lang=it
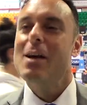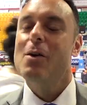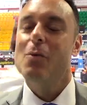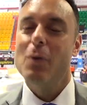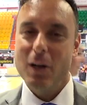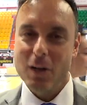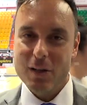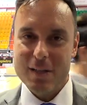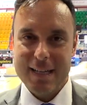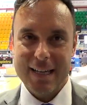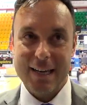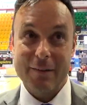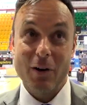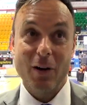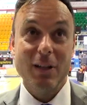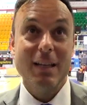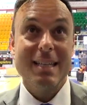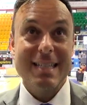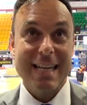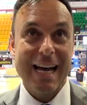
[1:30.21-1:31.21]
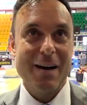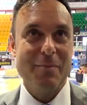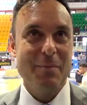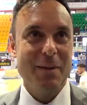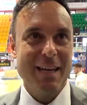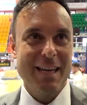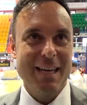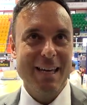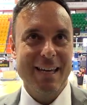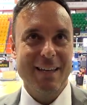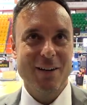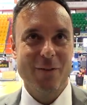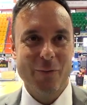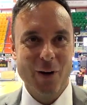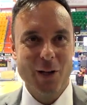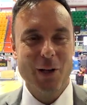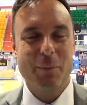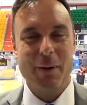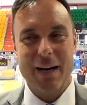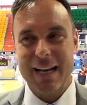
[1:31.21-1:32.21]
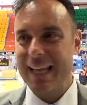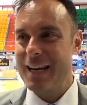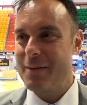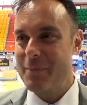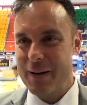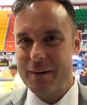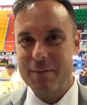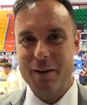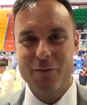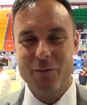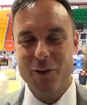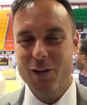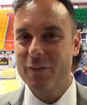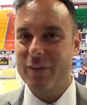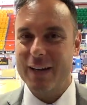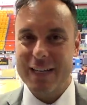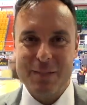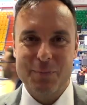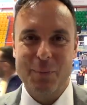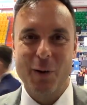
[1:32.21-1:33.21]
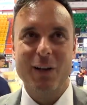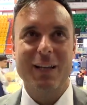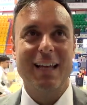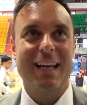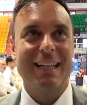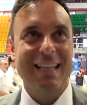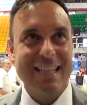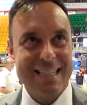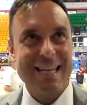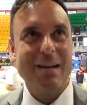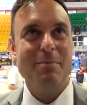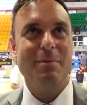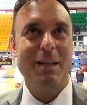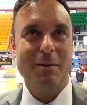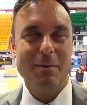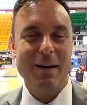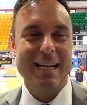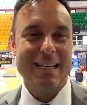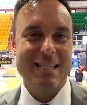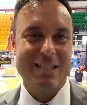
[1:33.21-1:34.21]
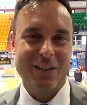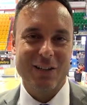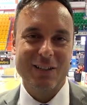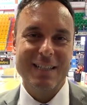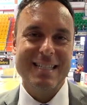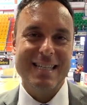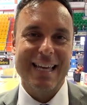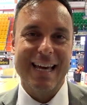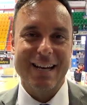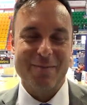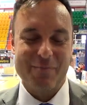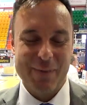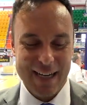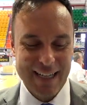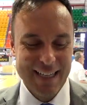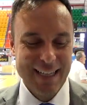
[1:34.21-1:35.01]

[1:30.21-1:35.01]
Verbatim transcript: Quello sì, avrò gli esami, non voglio parlare prima, non voglio fare spoiler, gli esami da maestro di scherma